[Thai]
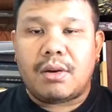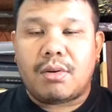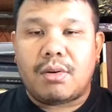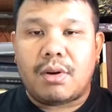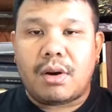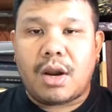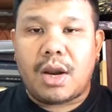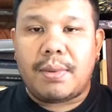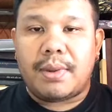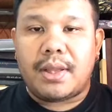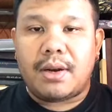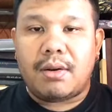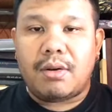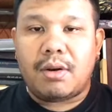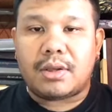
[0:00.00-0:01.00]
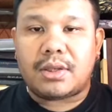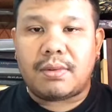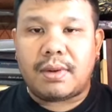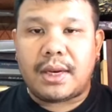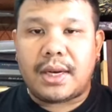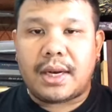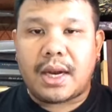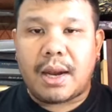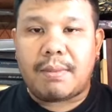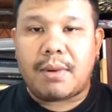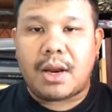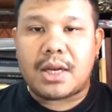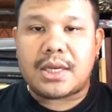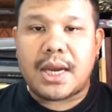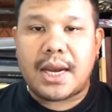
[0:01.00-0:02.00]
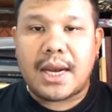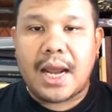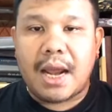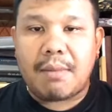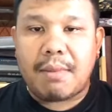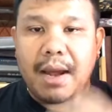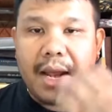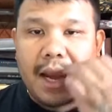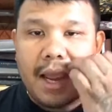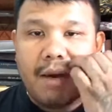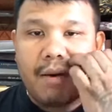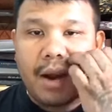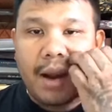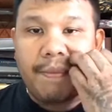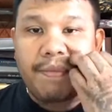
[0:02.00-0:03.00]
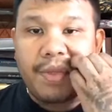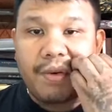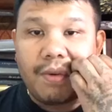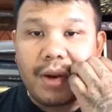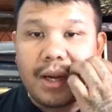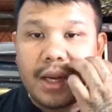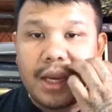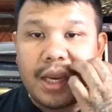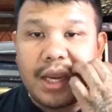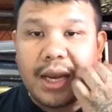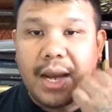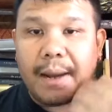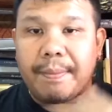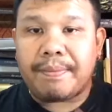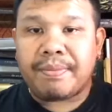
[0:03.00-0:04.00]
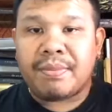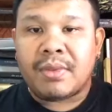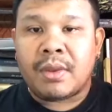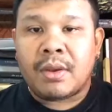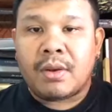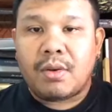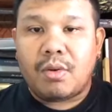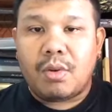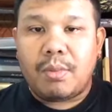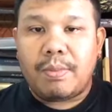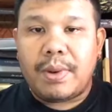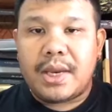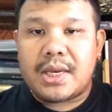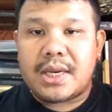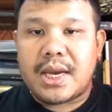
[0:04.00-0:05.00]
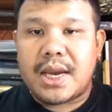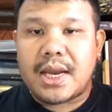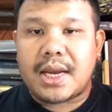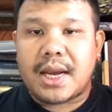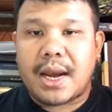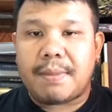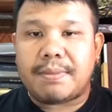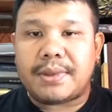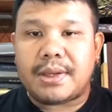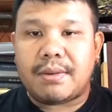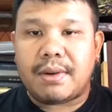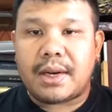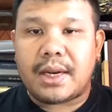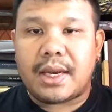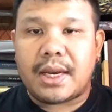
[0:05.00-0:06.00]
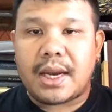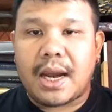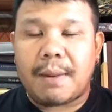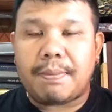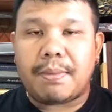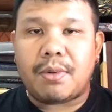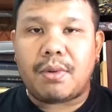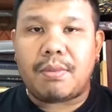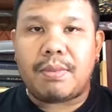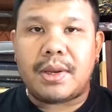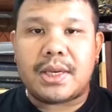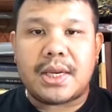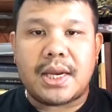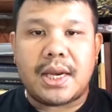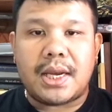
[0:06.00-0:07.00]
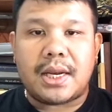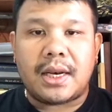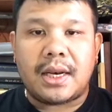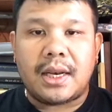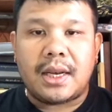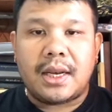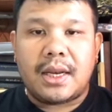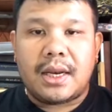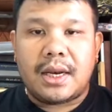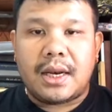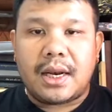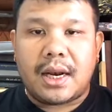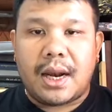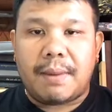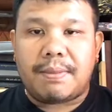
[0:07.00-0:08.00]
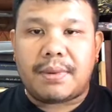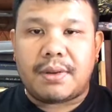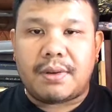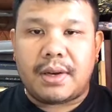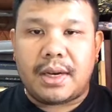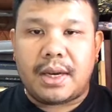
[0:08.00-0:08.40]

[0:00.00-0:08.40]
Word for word: คุณดอยพิษณุโลกสวัสดีครับ ดอยชัยนาทมาแล้วครับ สวัสดีครับคุณพิเชษครับ สวัสดีครับคุณพิเชษนะครับ สวัส